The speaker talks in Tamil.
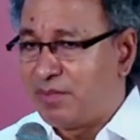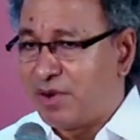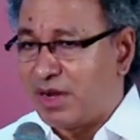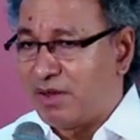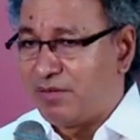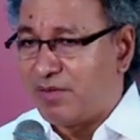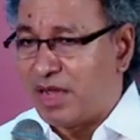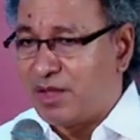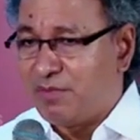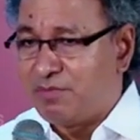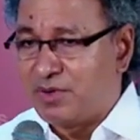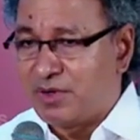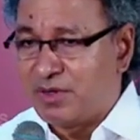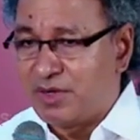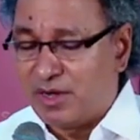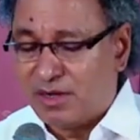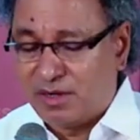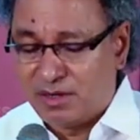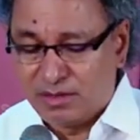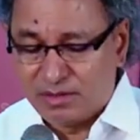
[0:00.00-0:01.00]
பல
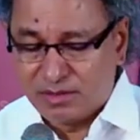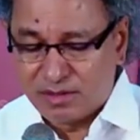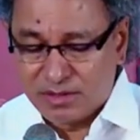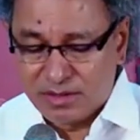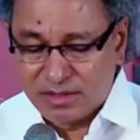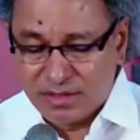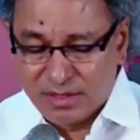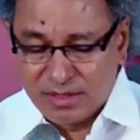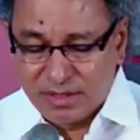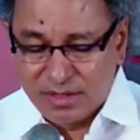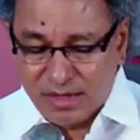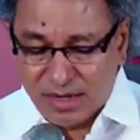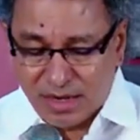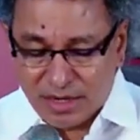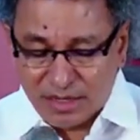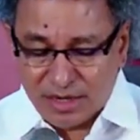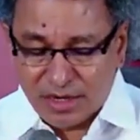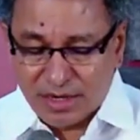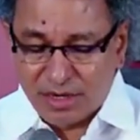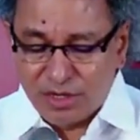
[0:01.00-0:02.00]
வாய்ப்புகள்
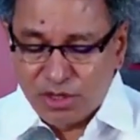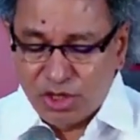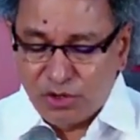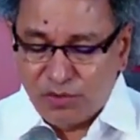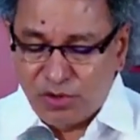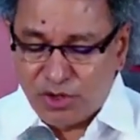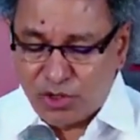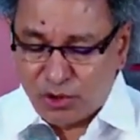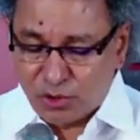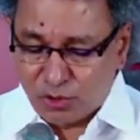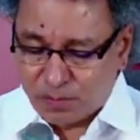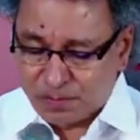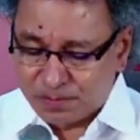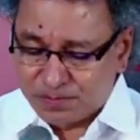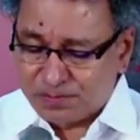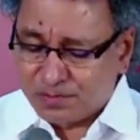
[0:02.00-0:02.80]
அதை எழுந்துவிட்டோம்